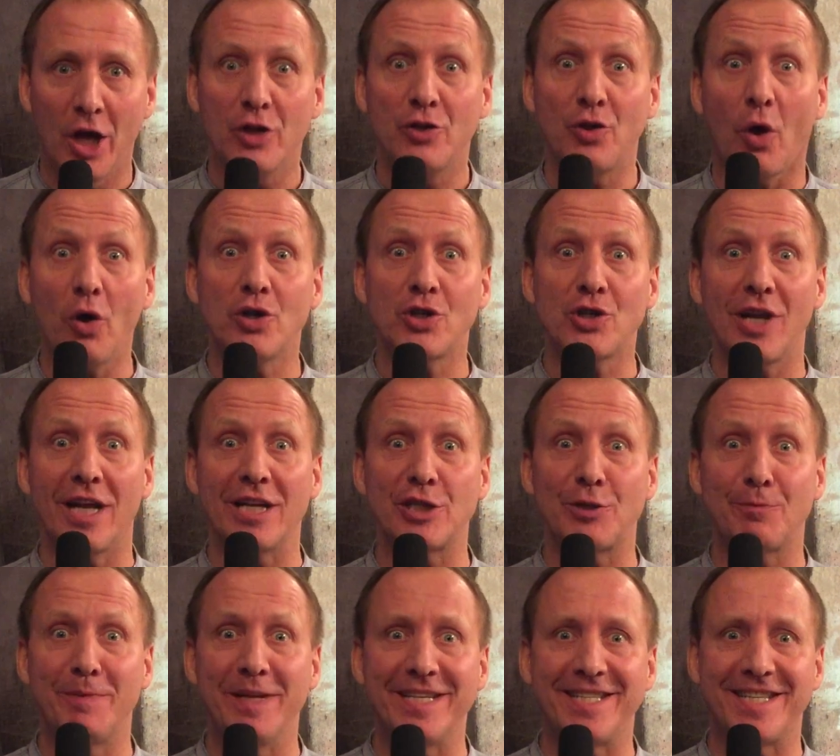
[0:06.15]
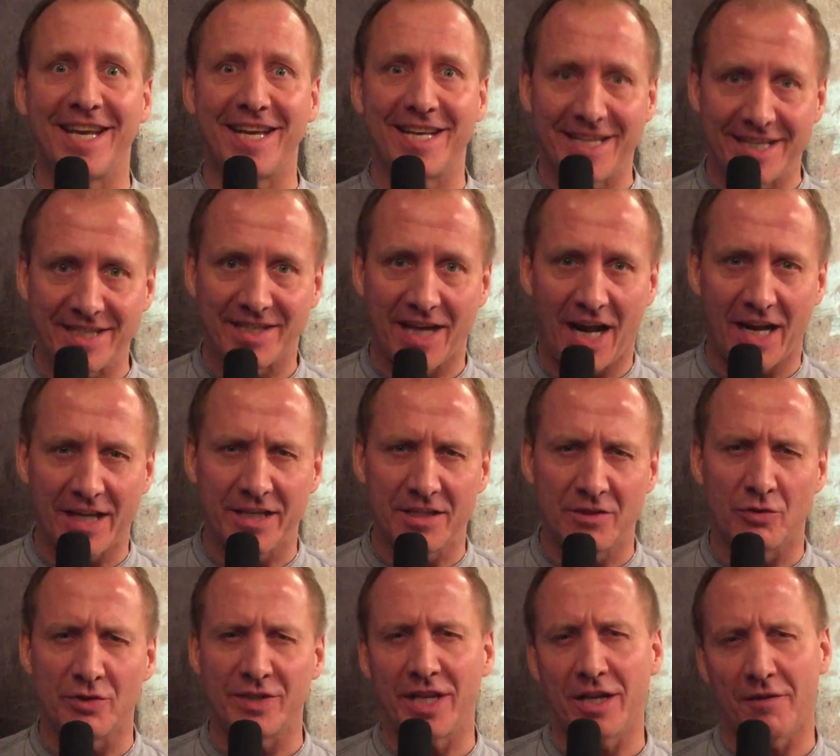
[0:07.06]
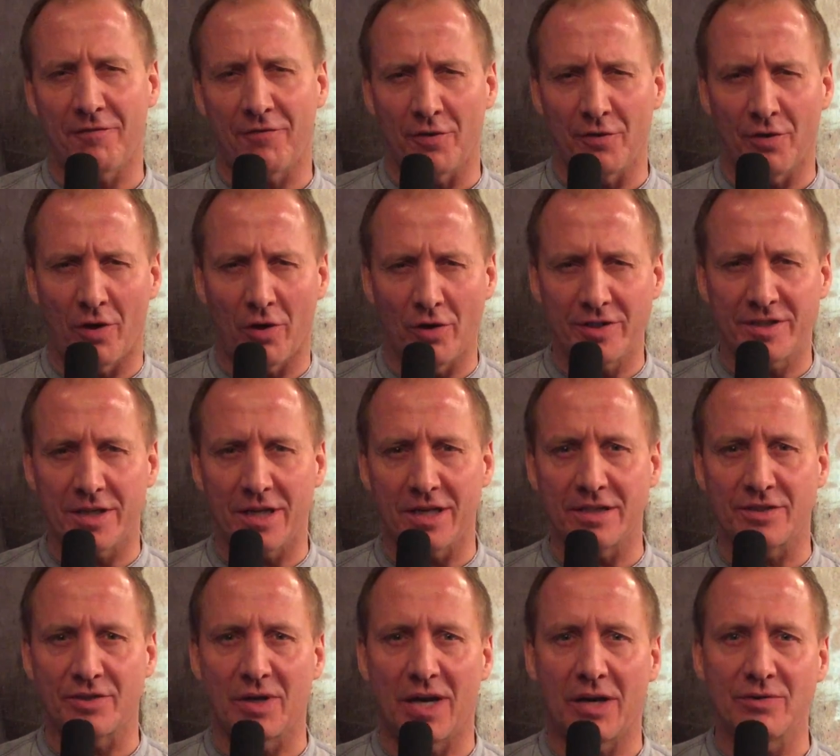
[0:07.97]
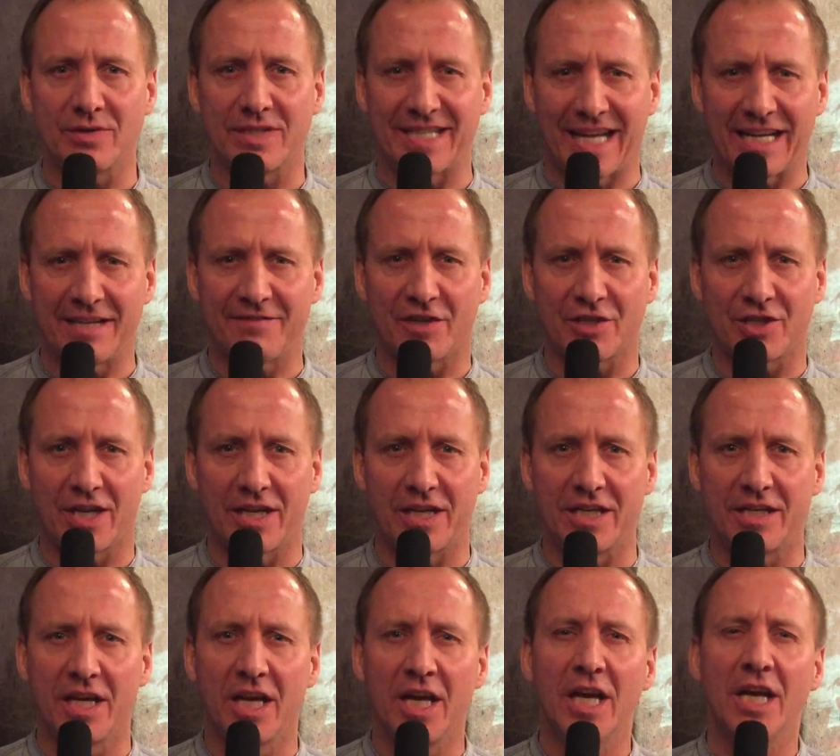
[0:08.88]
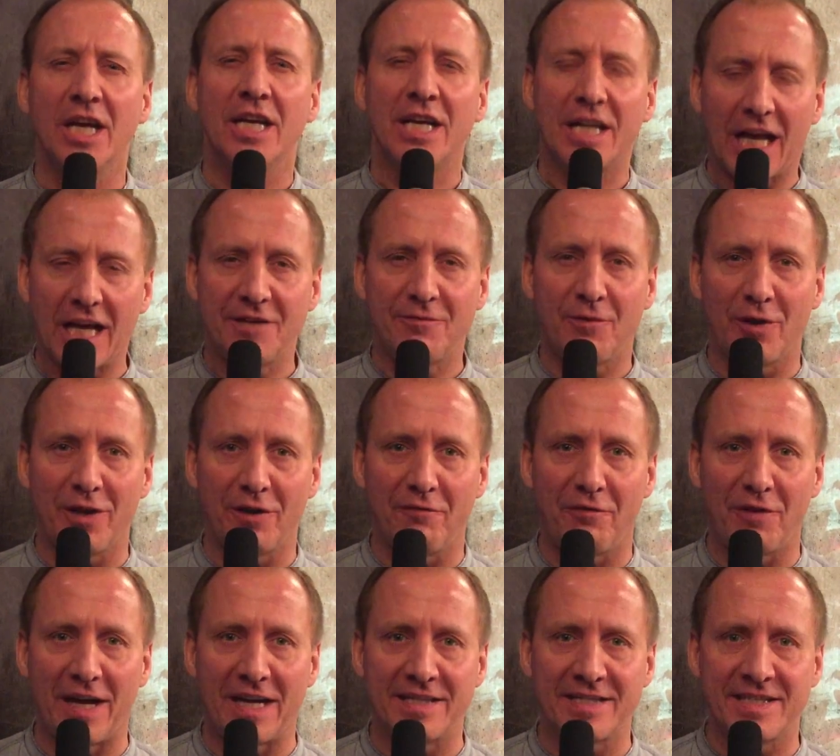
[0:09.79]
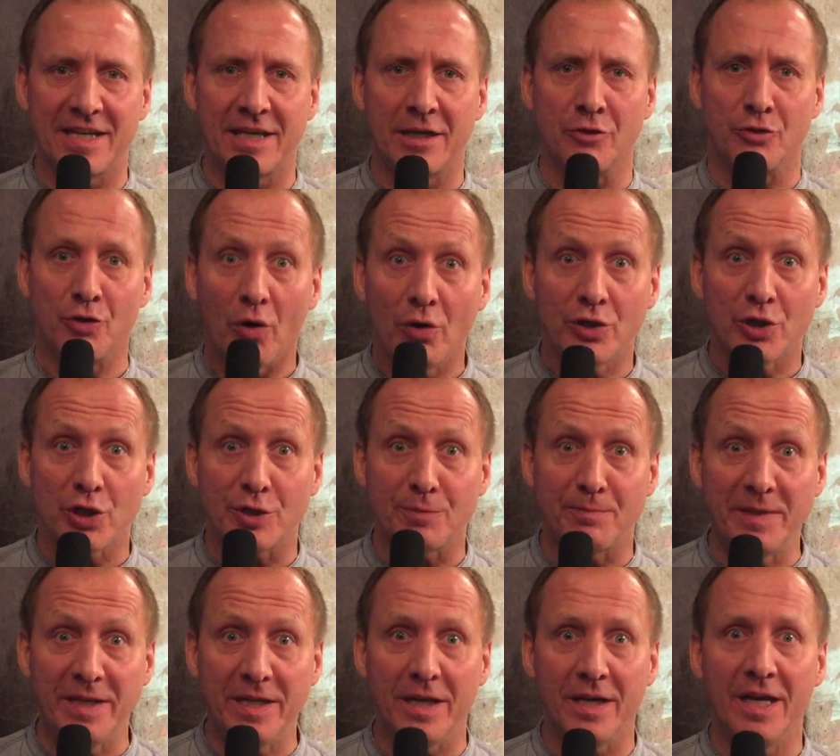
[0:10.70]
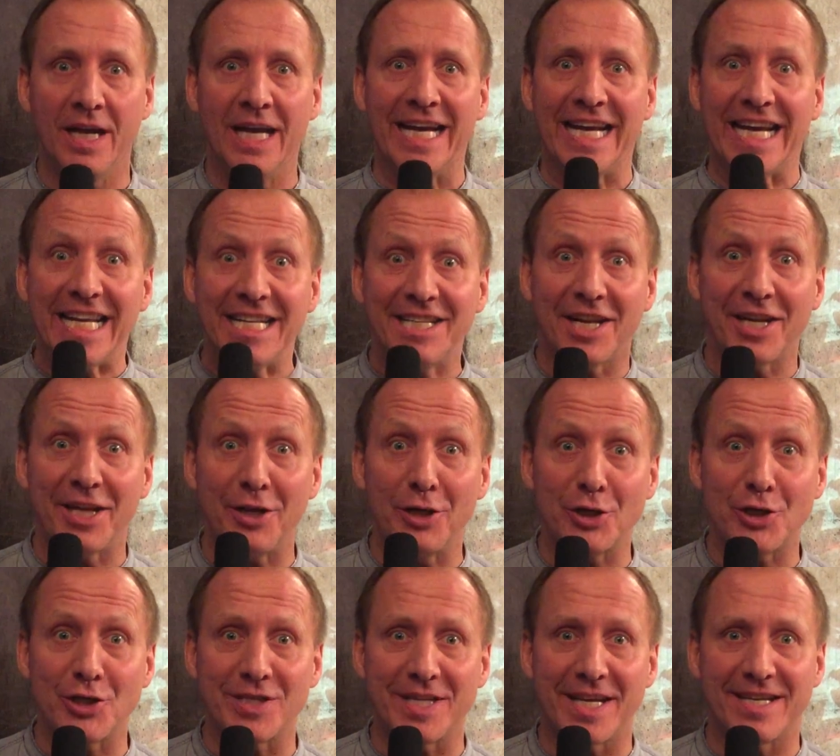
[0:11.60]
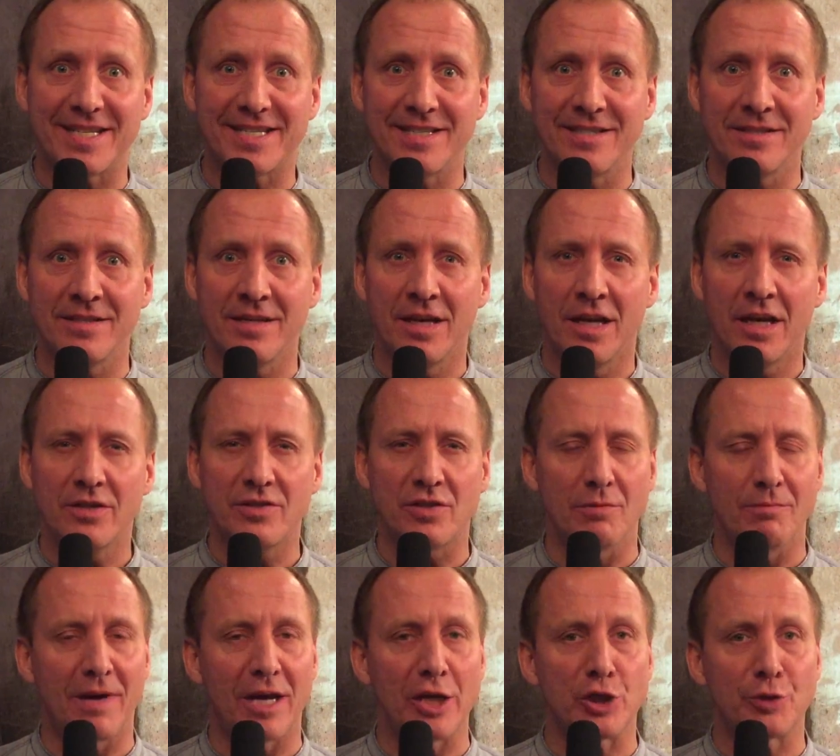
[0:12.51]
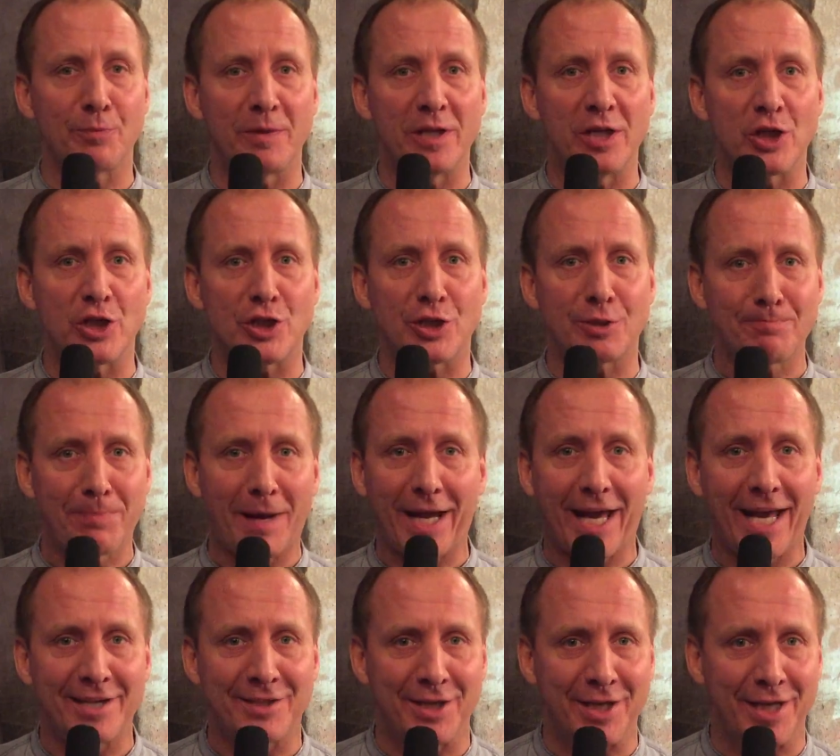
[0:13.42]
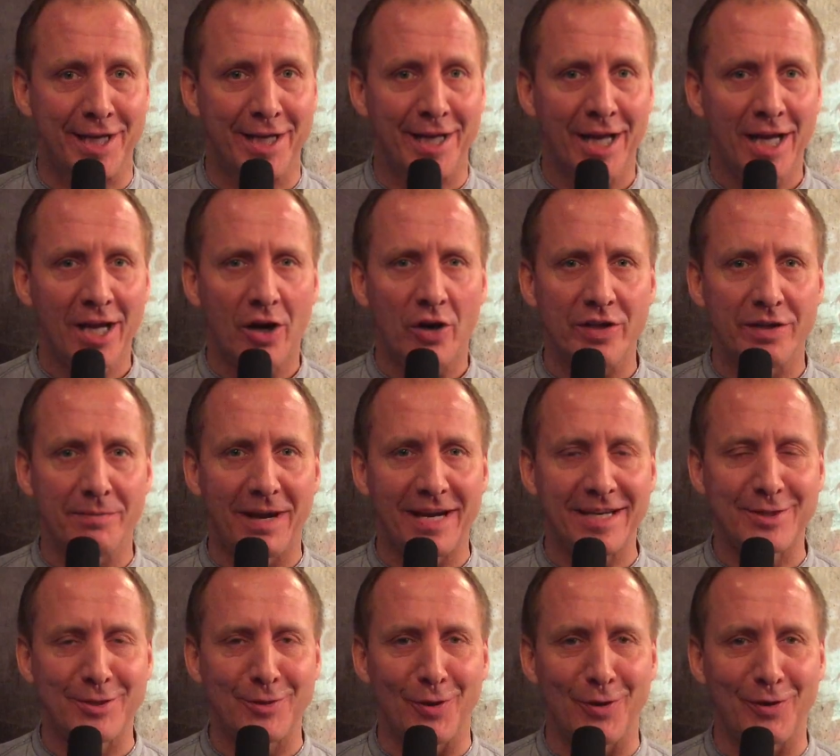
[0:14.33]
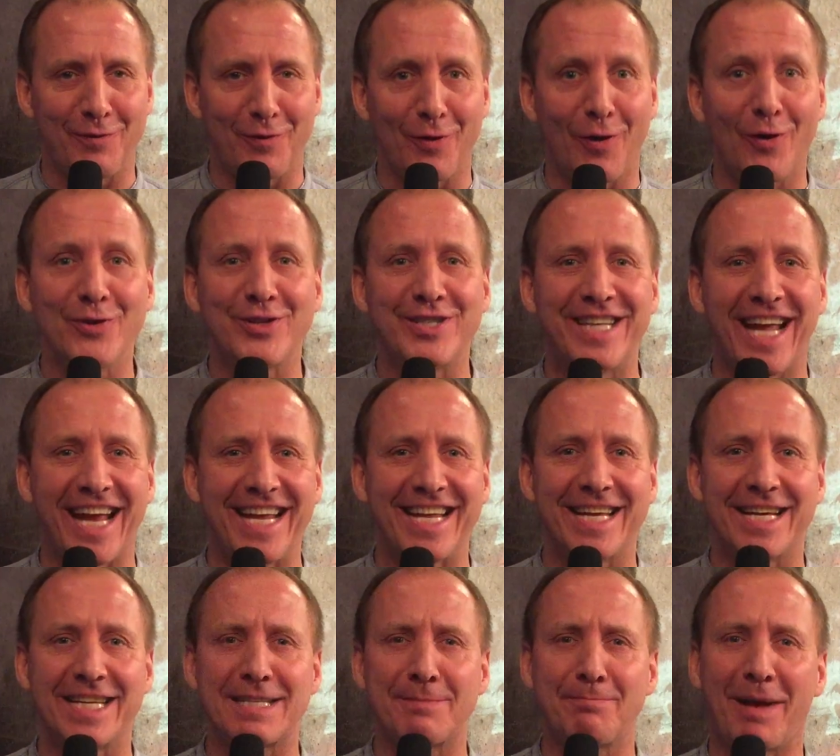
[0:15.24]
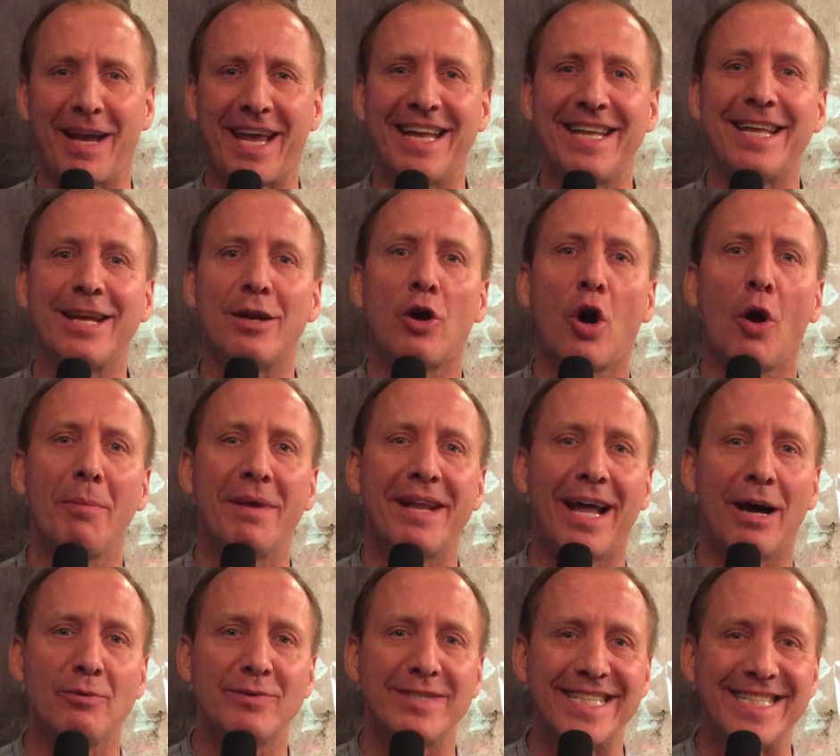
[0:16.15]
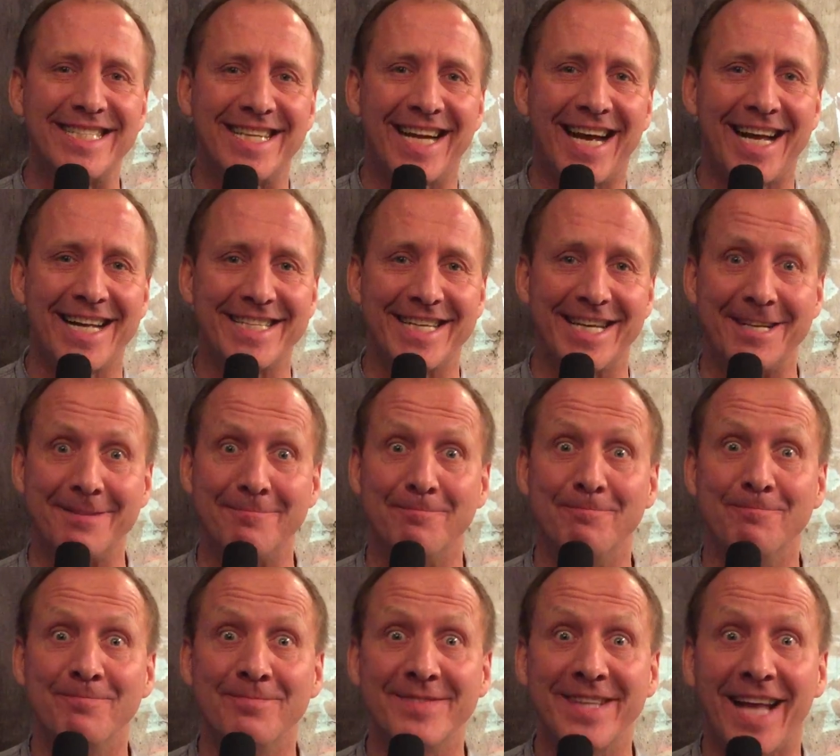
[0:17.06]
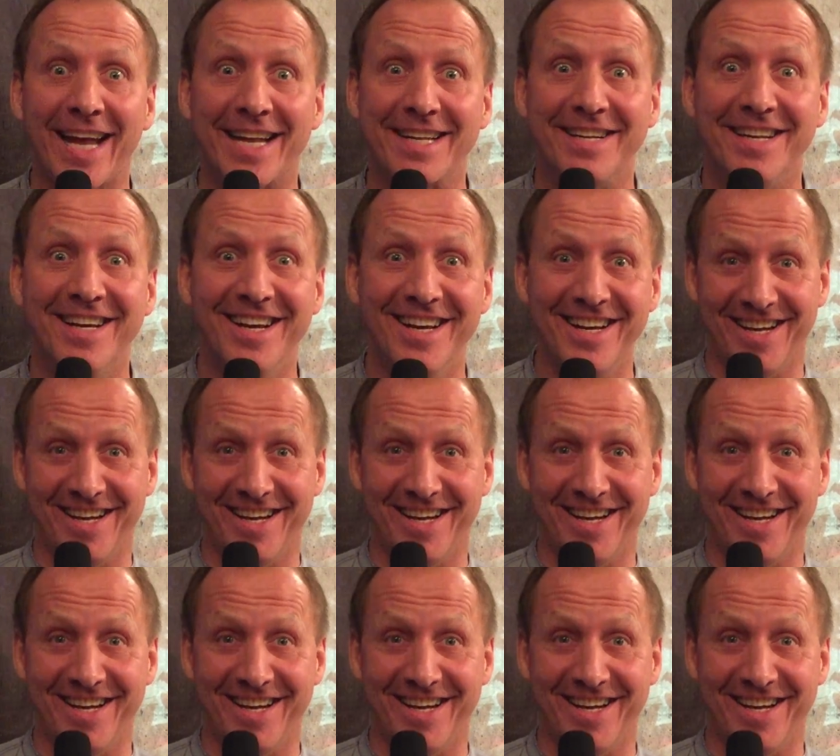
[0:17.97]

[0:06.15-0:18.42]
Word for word: Deutschland spielt gegen Italien und jeder von euch da zu Hause denkt wahrscheinlich gleich vor den Fernseher: deutsches Bier, italienisches Essen, zum Beispiel Spaghetti. Und die meisten Leute von euch denken ja, Spaghetti kommen aus Italien. Nein,